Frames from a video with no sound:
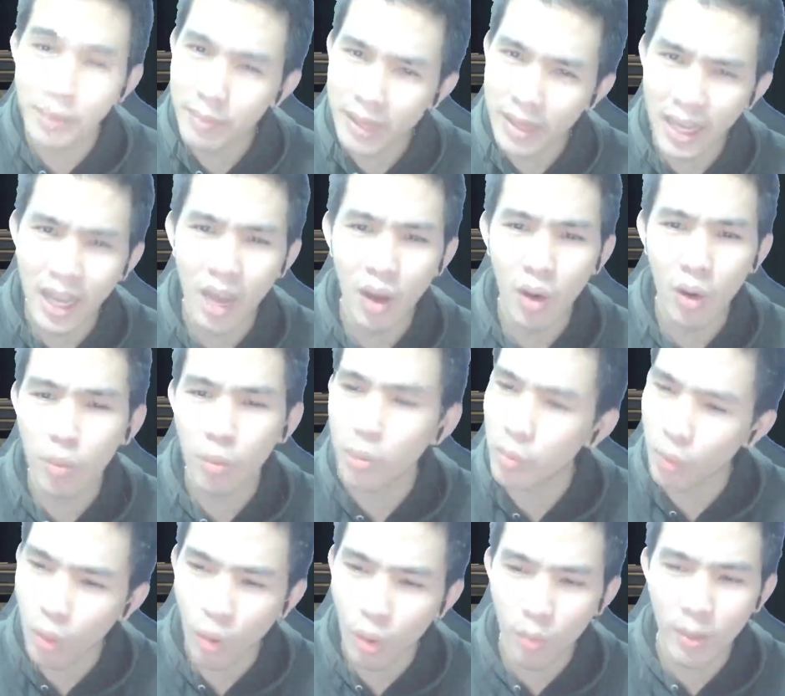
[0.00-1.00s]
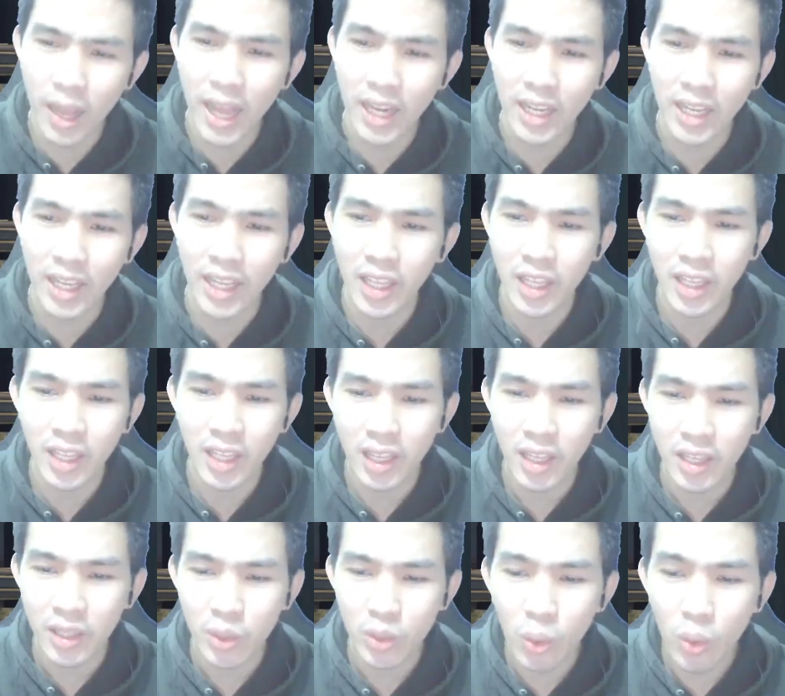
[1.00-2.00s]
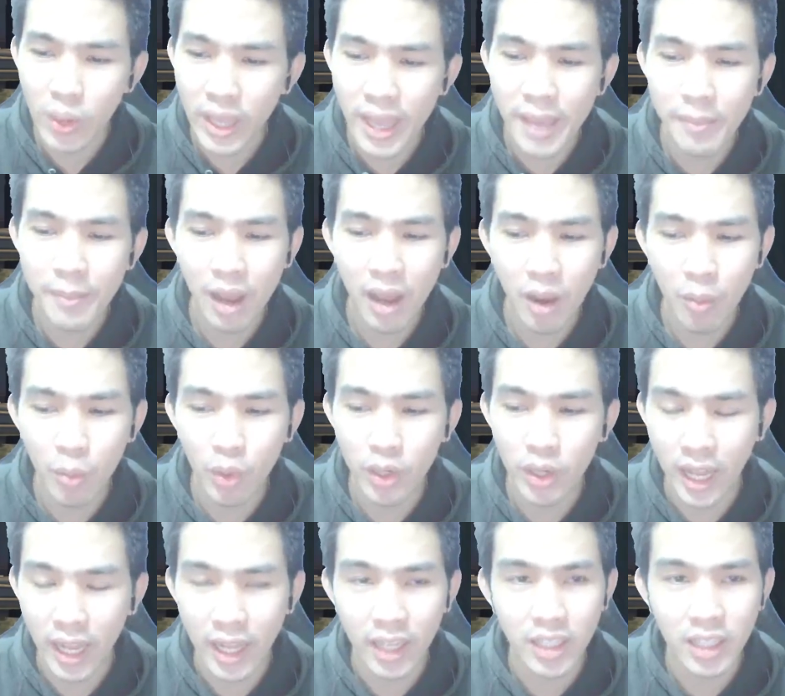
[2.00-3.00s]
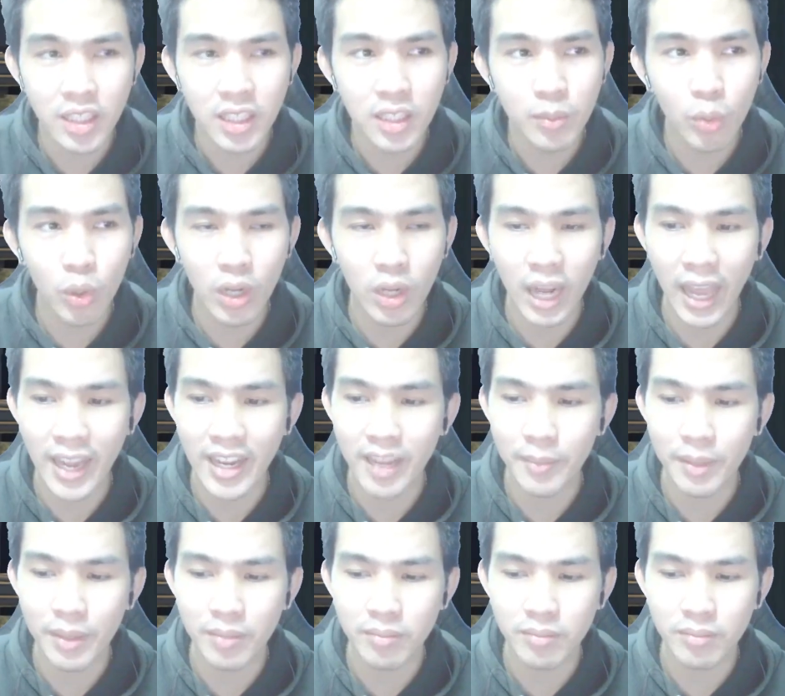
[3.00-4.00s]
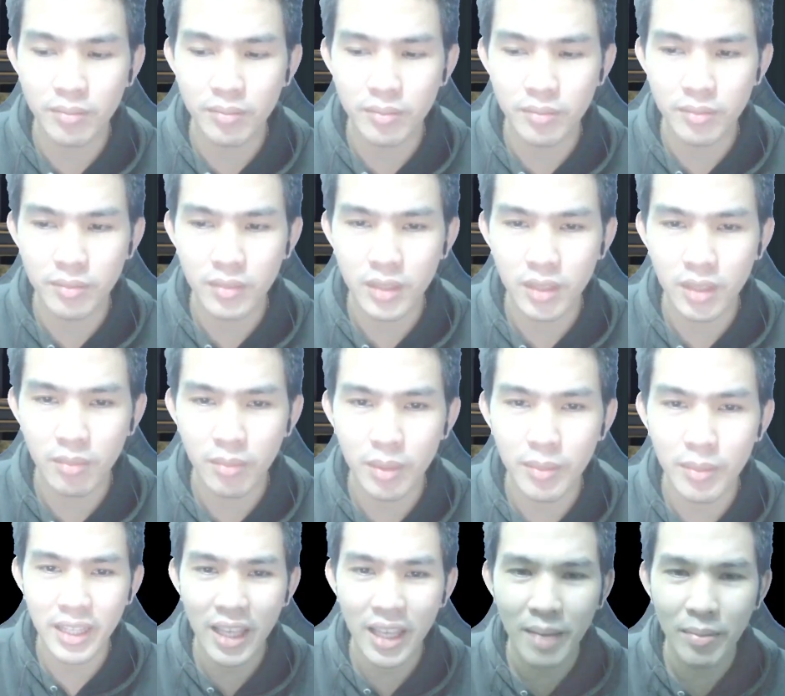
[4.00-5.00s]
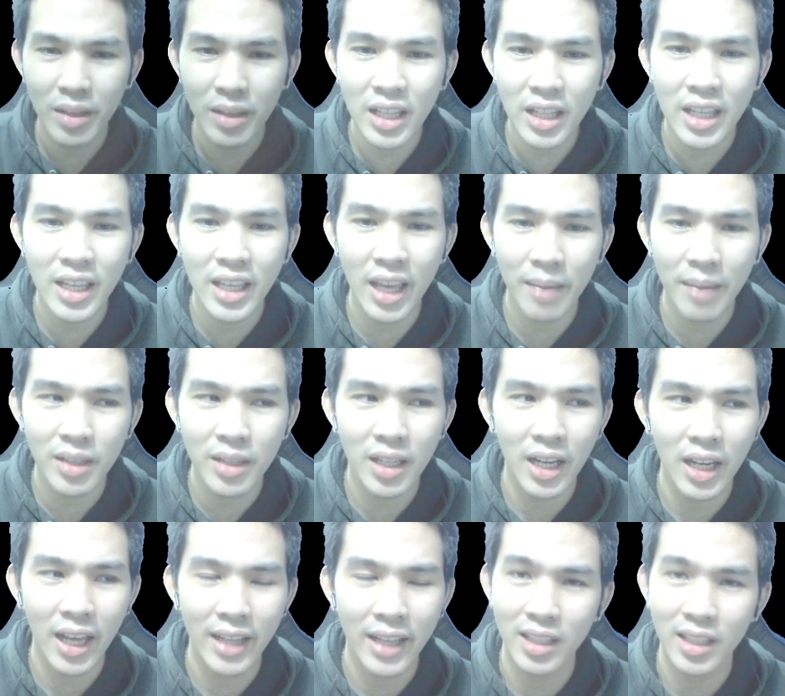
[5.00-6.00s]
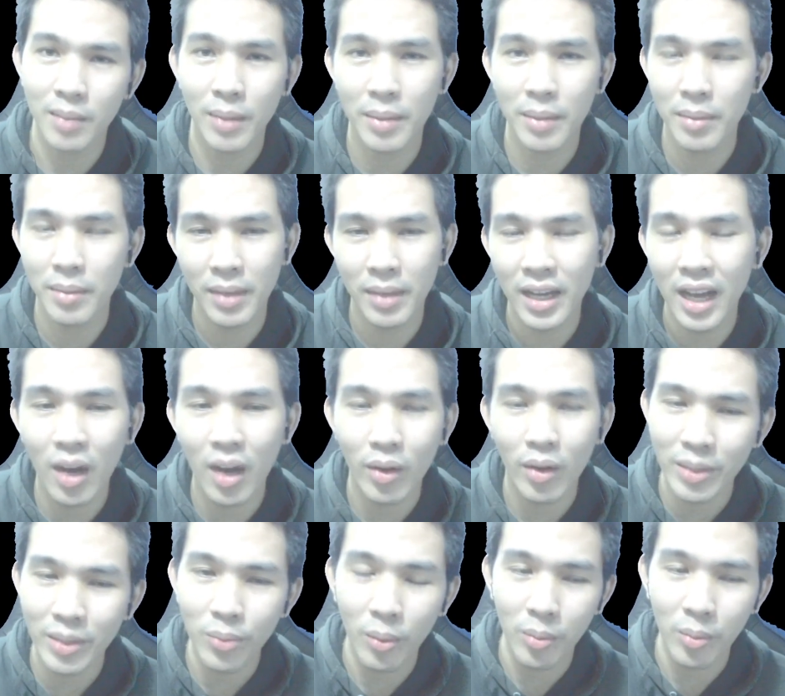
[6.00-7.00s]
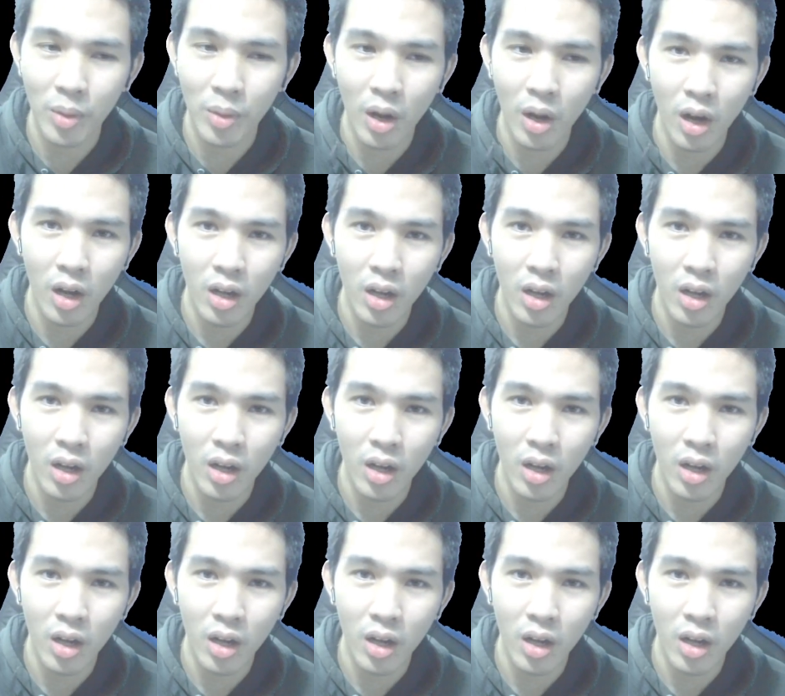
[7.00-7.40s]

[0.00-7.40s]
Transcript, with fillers: งไม่เข้า ผมงงมากเลย ทุกเกมเข้าหมดนะ คือมูนไลท์เนี่ยมันมันเกมที่ดีเกมหนึ่งเลย แต่ทำไมมันไม่เข้าอันนี้ผมก็